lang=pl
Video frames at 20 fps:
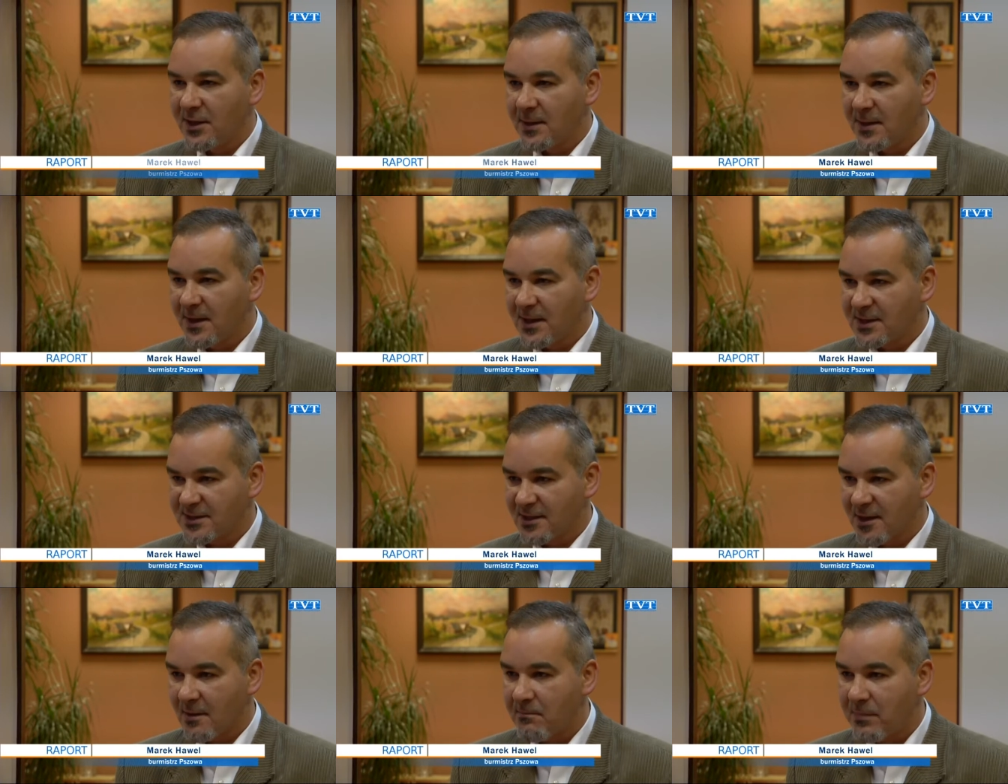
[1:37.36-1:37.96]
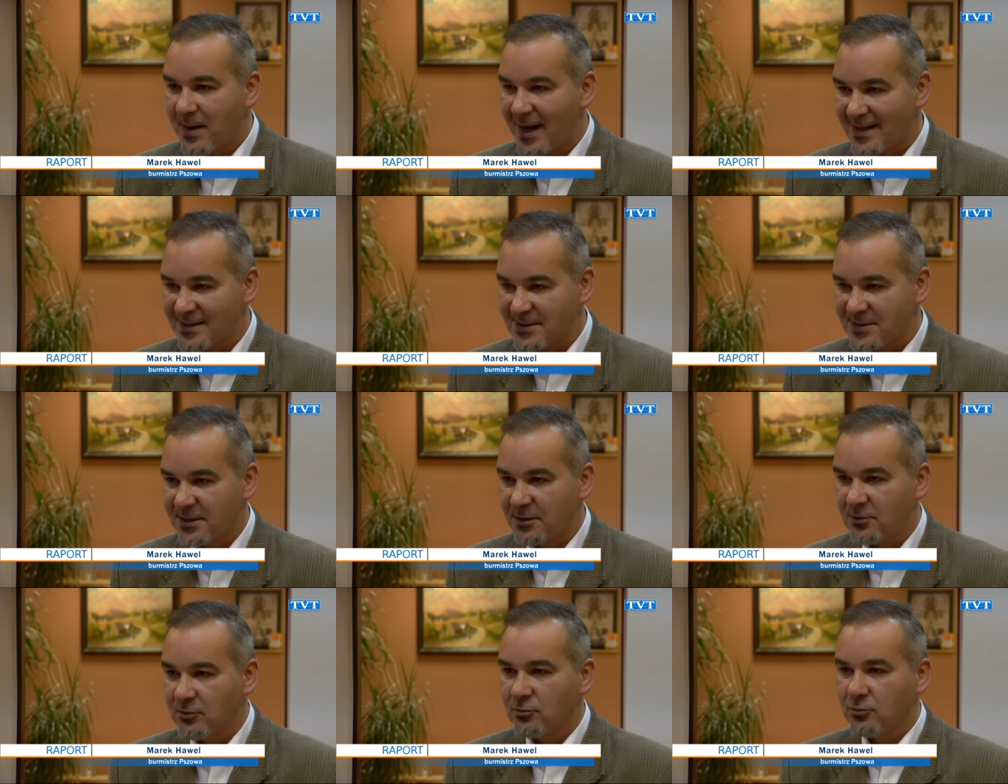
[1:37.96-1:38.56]
rynek, cały plac
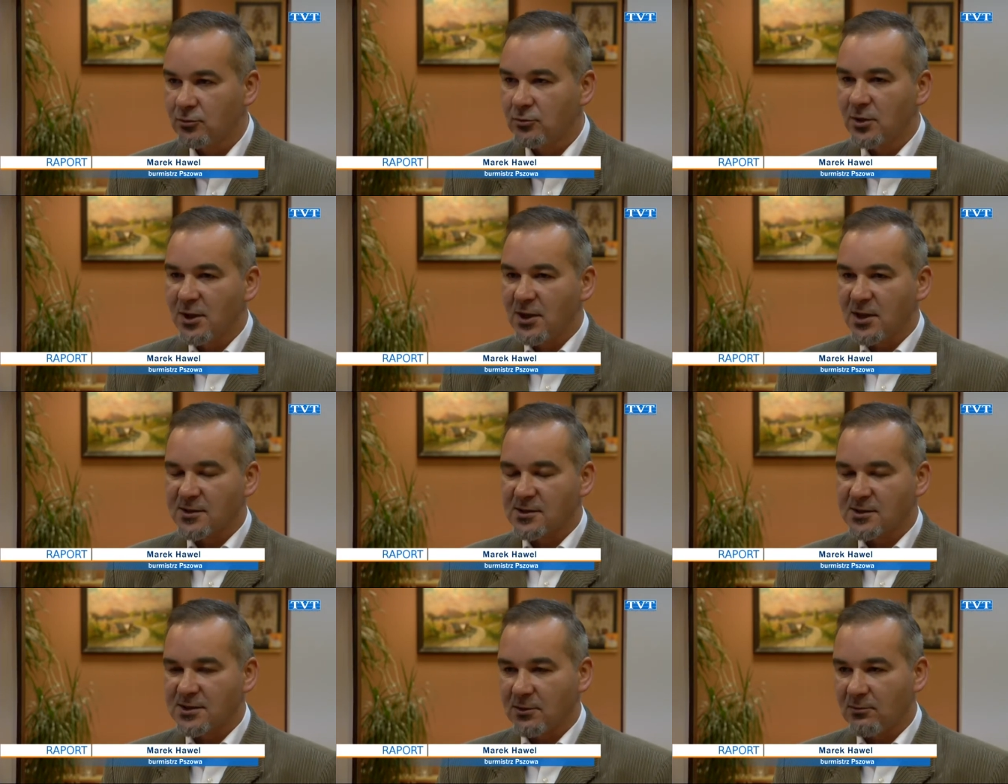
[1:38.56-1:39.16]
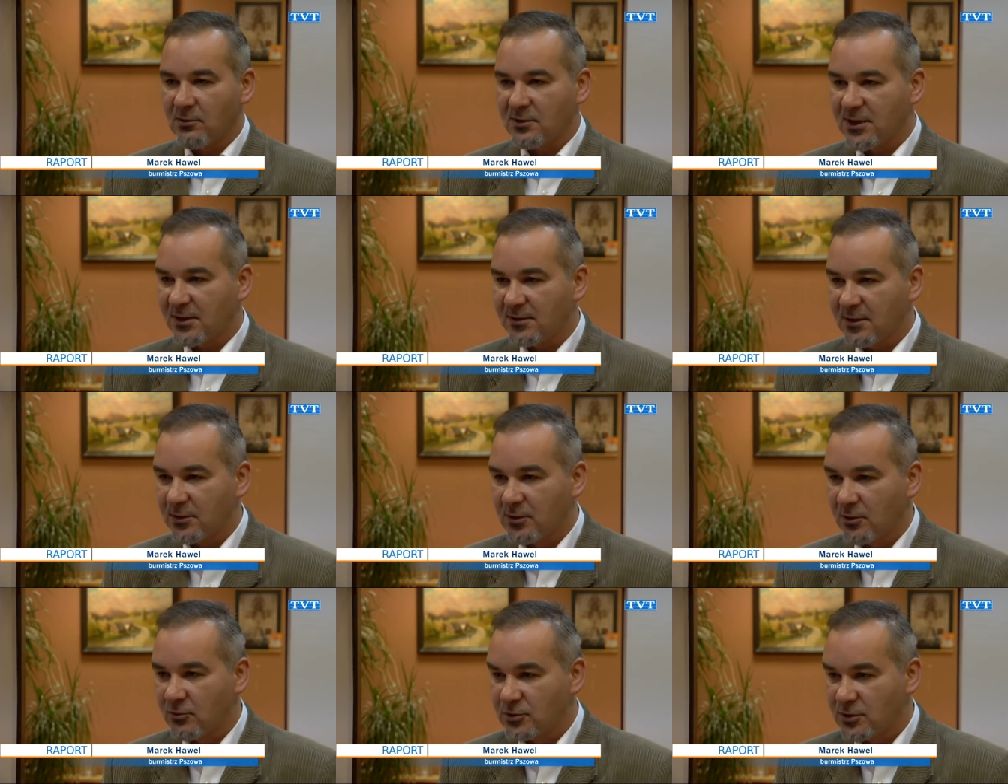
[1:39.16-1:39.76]
rynku został
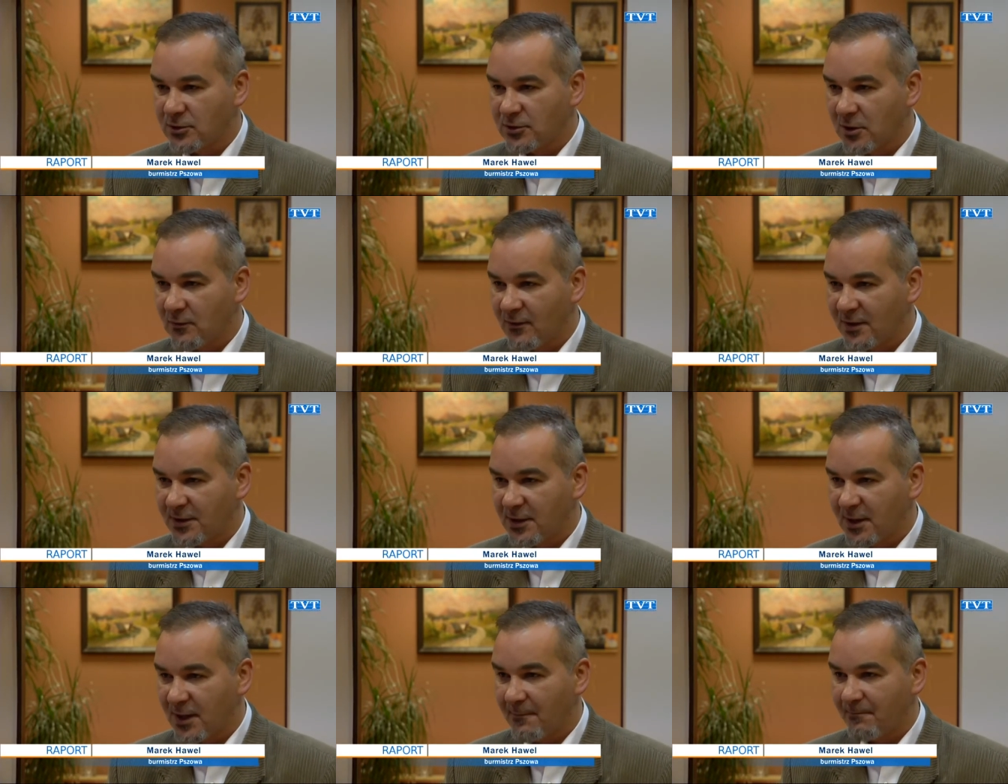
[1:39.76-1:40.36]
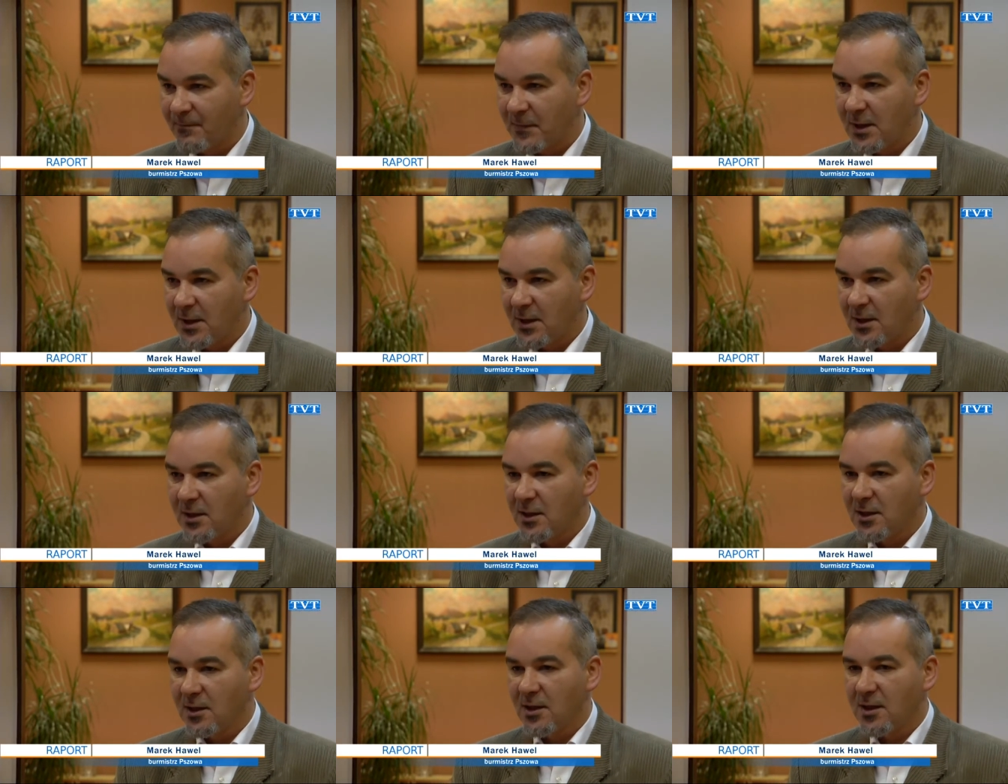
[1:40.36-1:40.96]
oddany do użytkowania
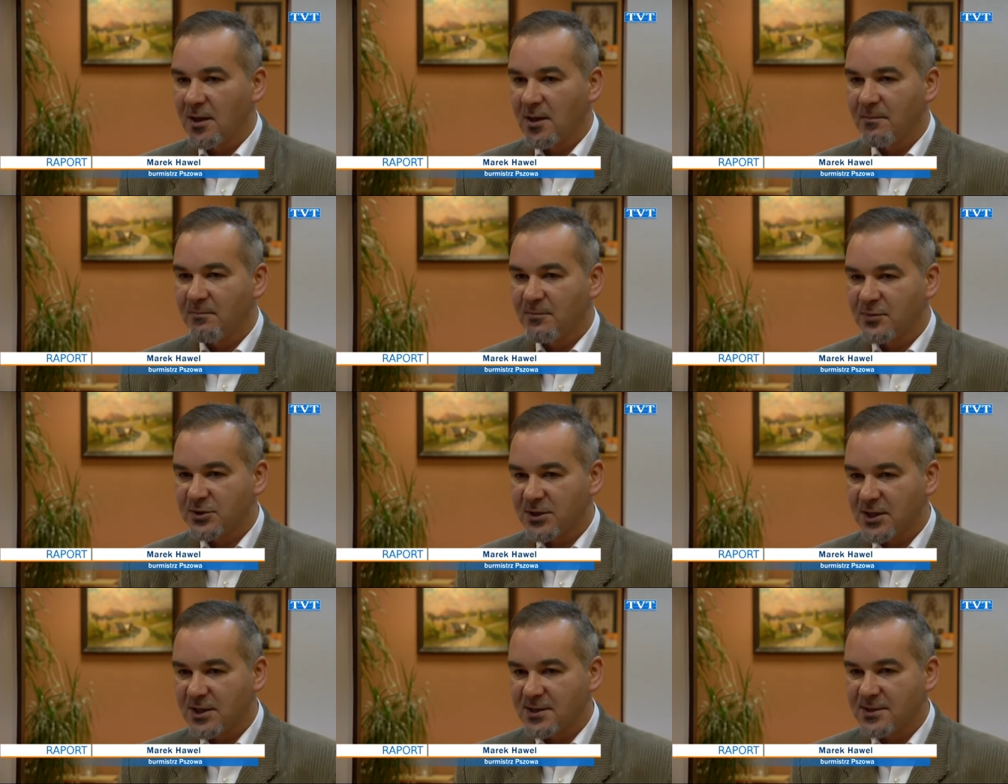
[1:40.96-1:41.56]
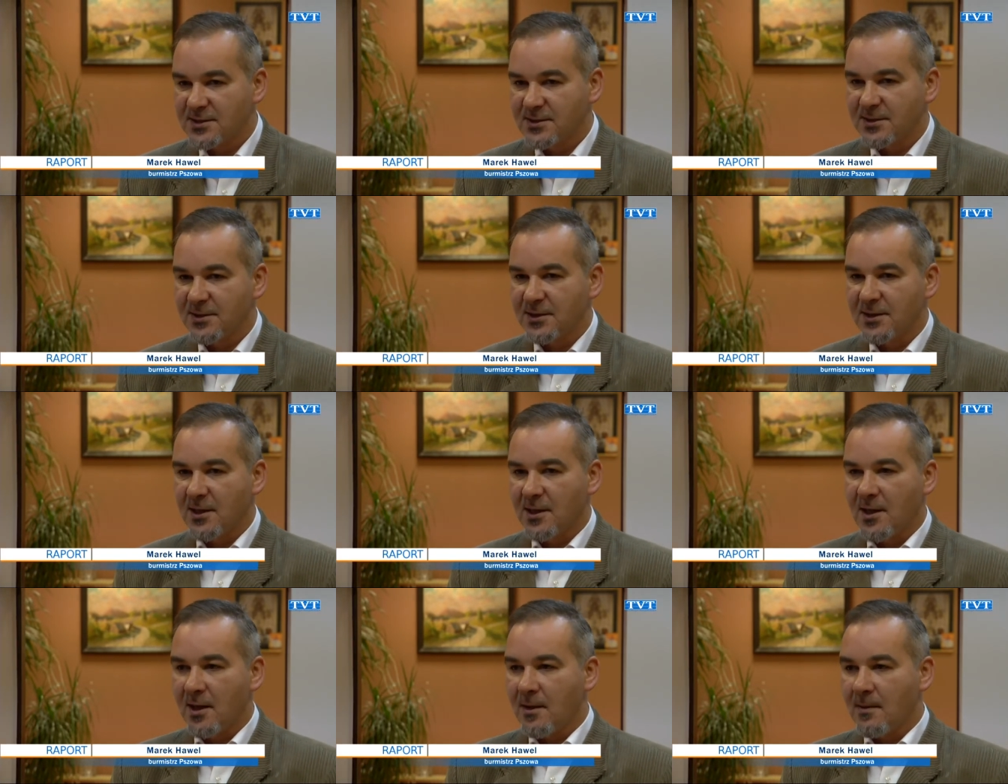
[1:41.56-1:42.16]
y, przez
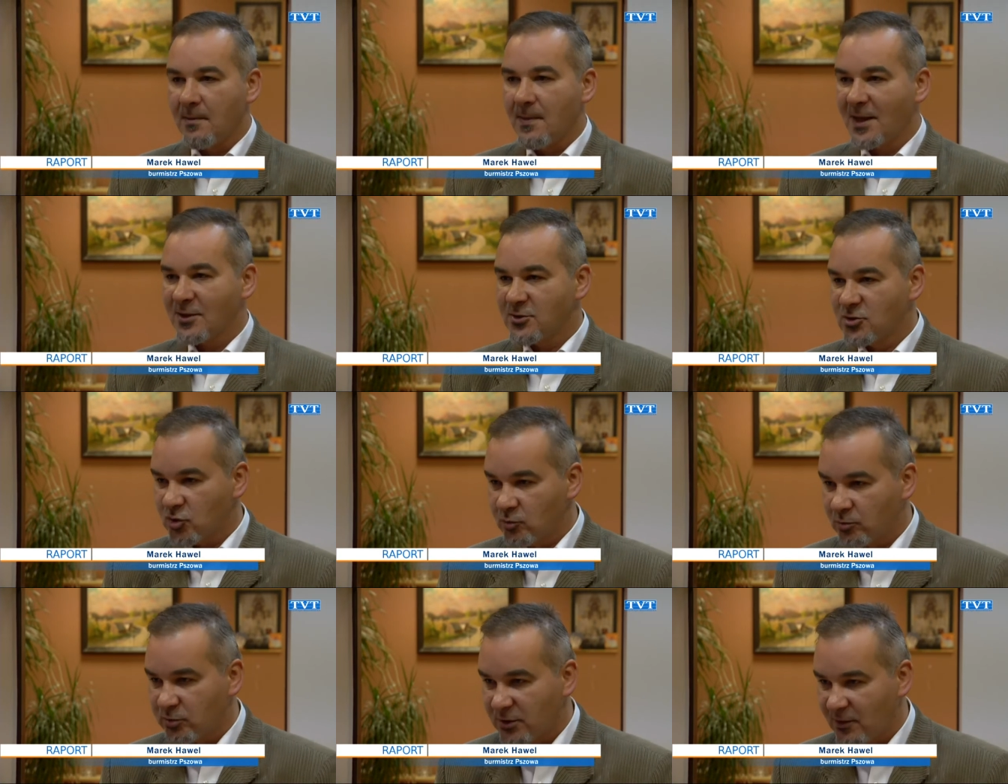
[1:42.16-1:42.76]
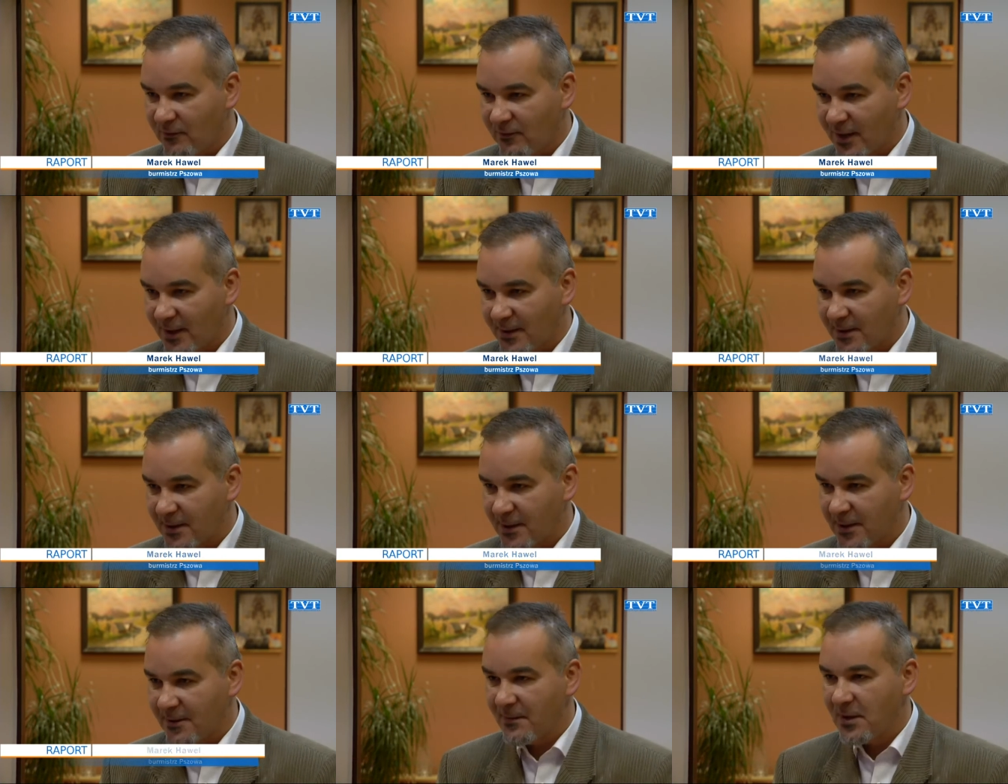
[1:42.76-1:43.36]
y, nadzór
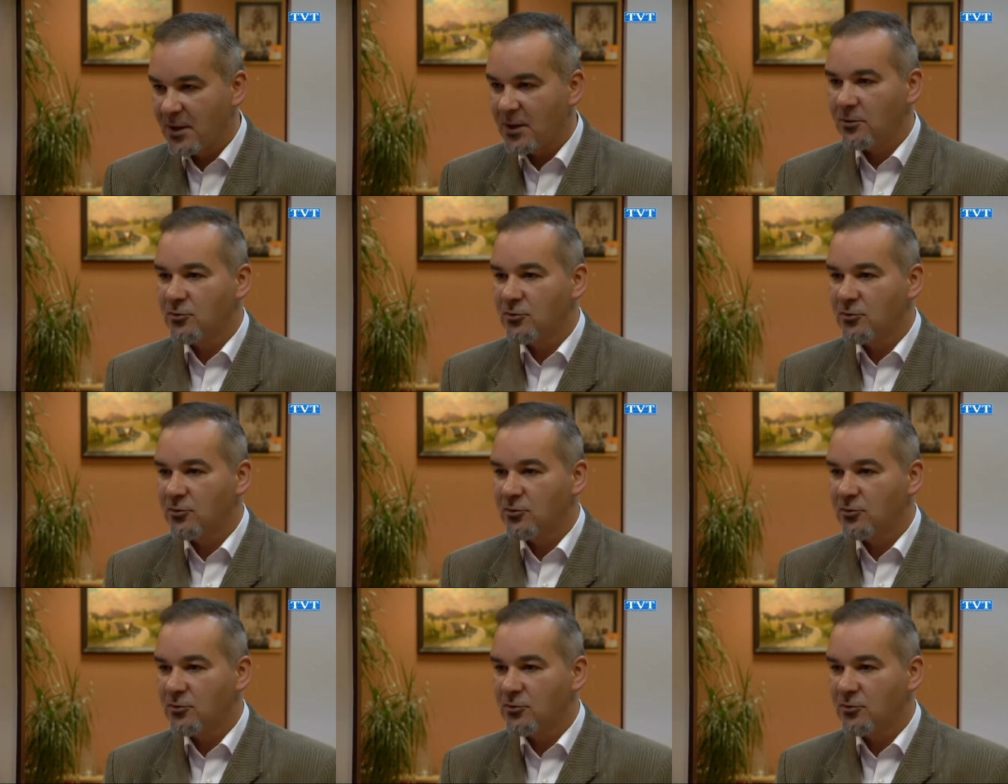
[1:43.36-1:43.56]
budowlany.